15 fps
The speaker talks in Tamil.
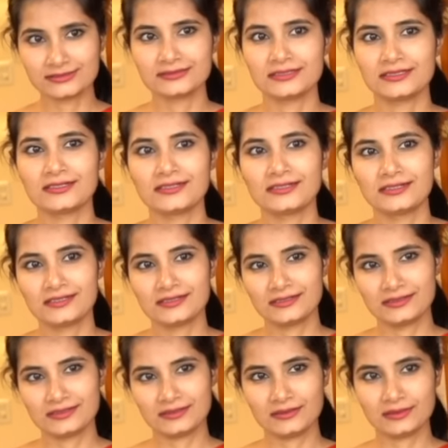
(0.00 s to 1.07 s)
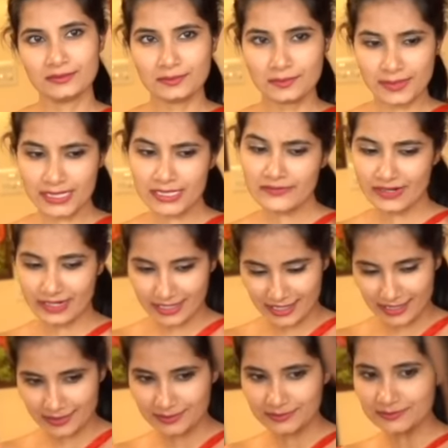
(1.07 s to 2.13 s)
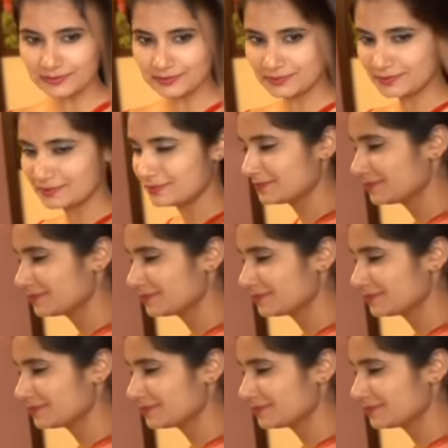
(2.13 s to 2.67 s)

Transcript: இவன் எப்படி பண்ணுவான்னு எனக்கு தெரிஞ்சுது இவன்